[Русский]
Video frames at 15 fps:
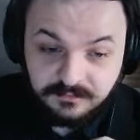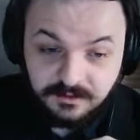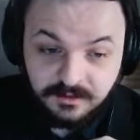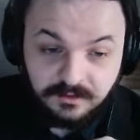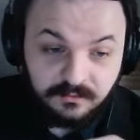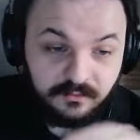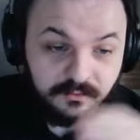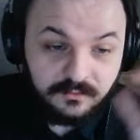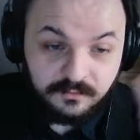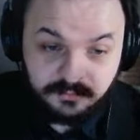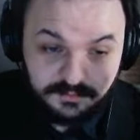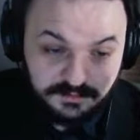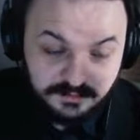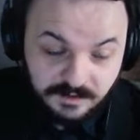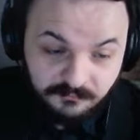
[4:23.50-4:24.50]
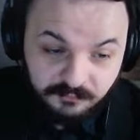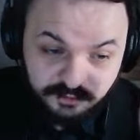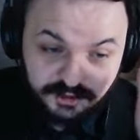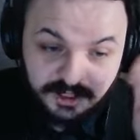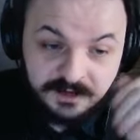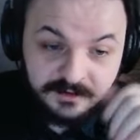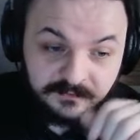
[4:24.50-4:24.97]
у и того
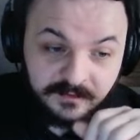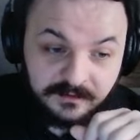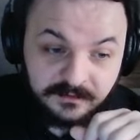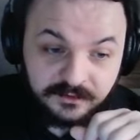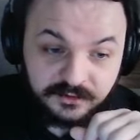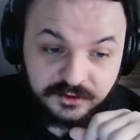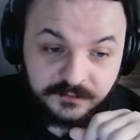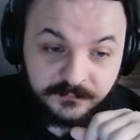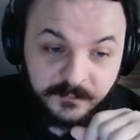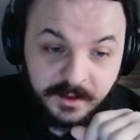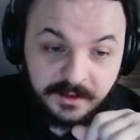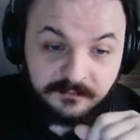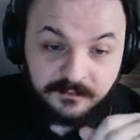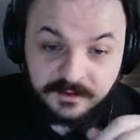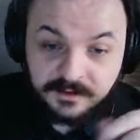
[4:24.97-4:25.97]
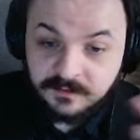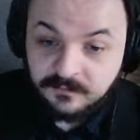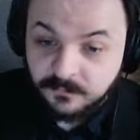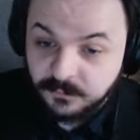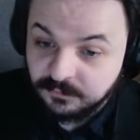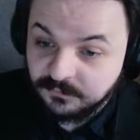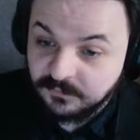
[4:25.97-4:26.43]
же Александра Штефанова
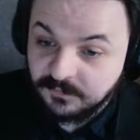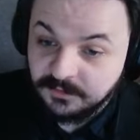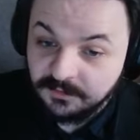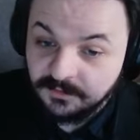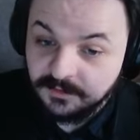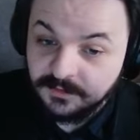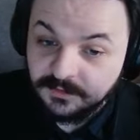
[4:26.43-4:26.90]
есть просто